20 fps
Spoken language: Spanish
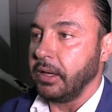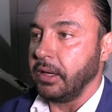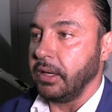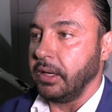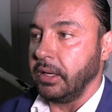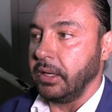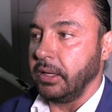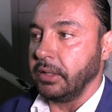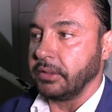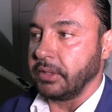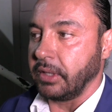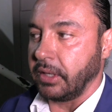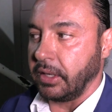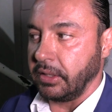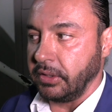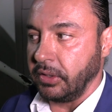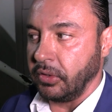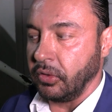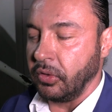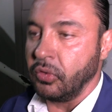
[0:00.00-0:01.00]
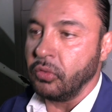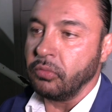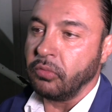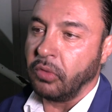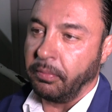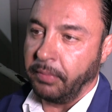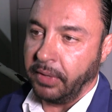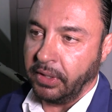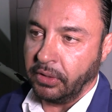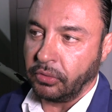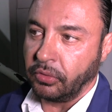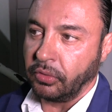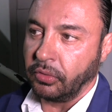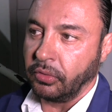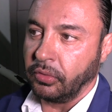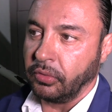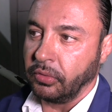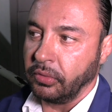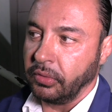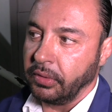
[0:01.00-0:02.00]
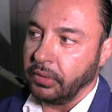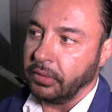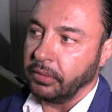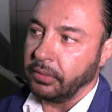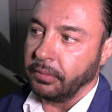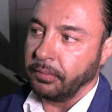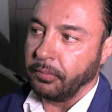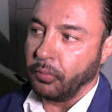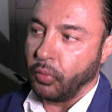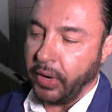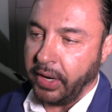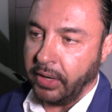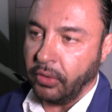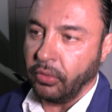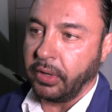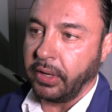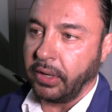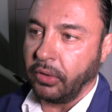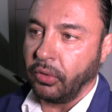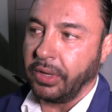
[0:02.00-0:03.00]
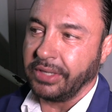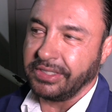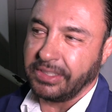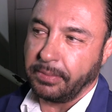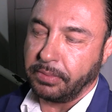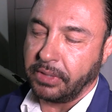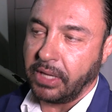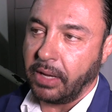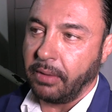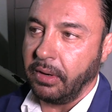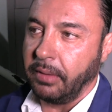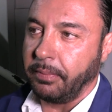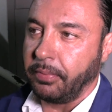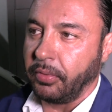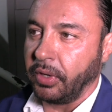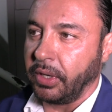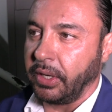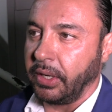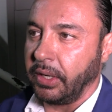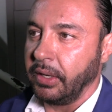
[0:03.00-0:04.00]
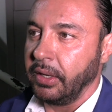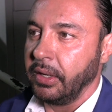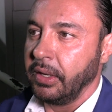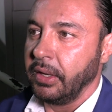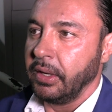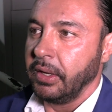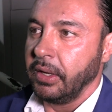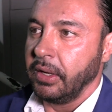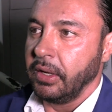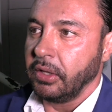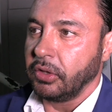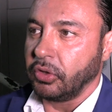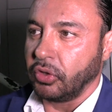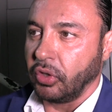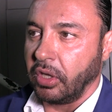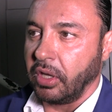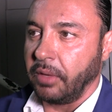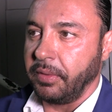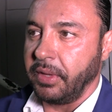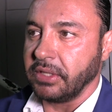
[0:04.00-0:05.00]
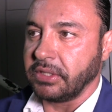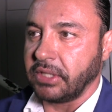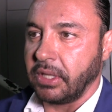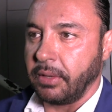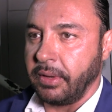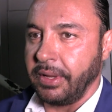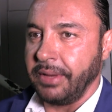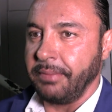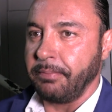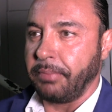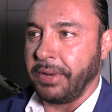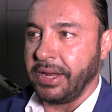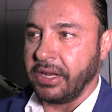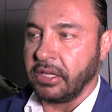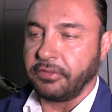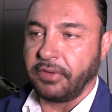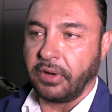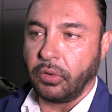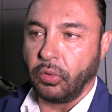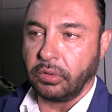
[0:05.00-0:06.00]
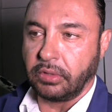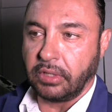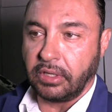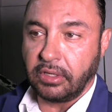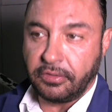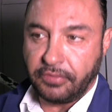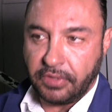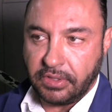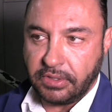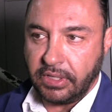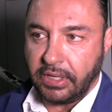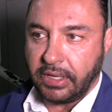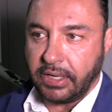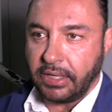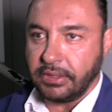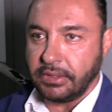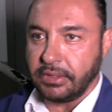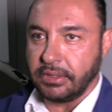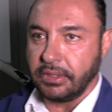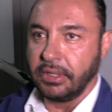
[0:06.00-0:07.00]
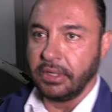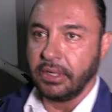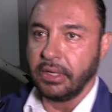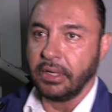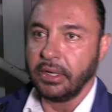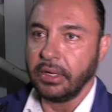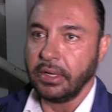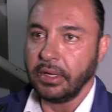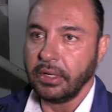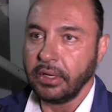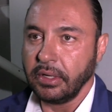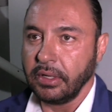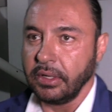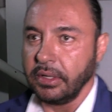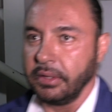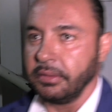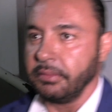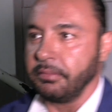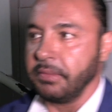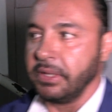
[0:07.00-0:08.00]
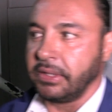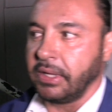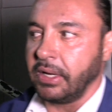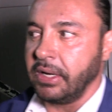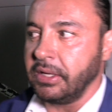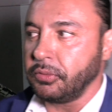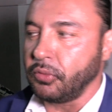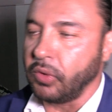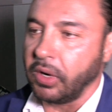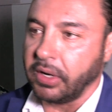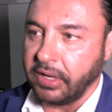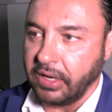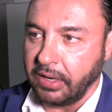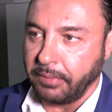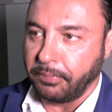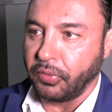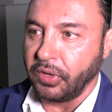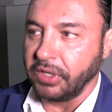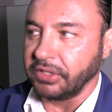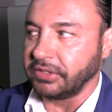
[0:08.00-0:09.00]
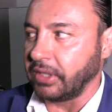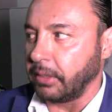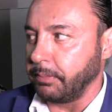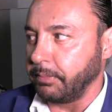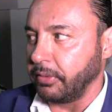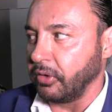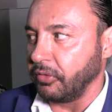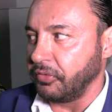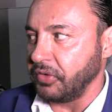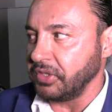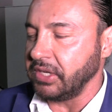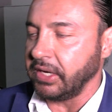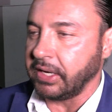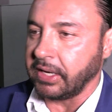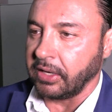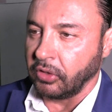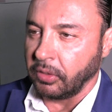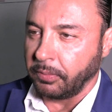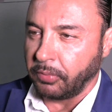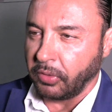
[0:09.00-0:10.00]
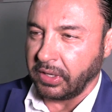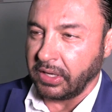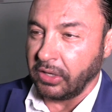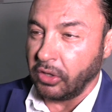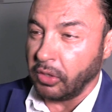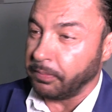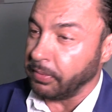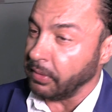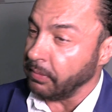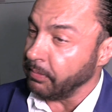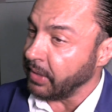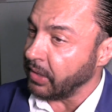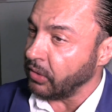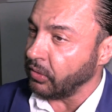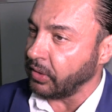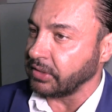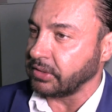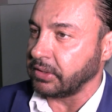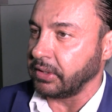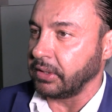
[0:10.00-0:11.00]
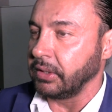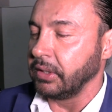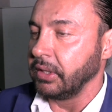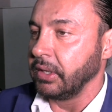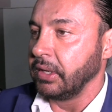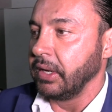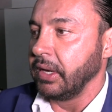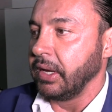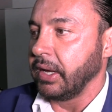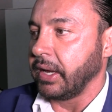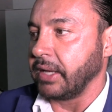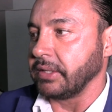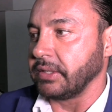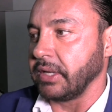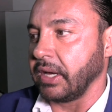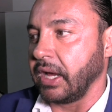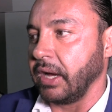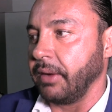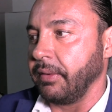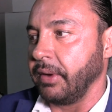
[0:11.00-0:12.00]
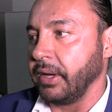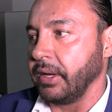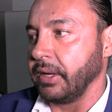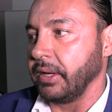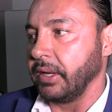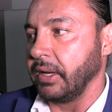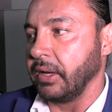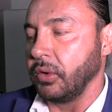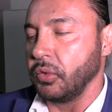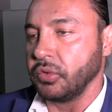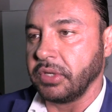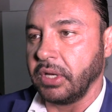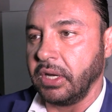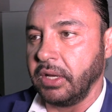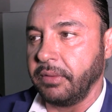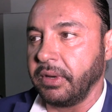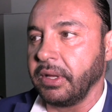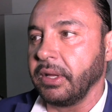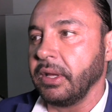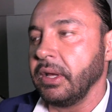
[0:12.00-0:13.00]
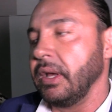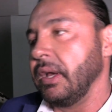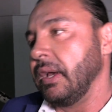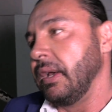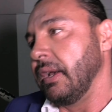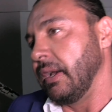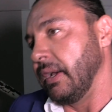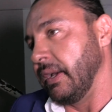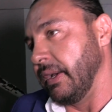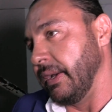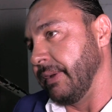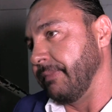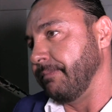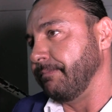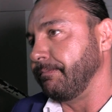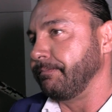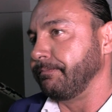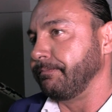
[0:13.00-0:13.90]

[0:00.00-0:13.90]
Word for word: y se retiró en un momento bueno, creo aceptable, porque todavía estaba en plenas facultades físicas mentales cualquiera puede estar, pero física no, porque es lo primero que se, que se acaba en la lucha libre. Eh,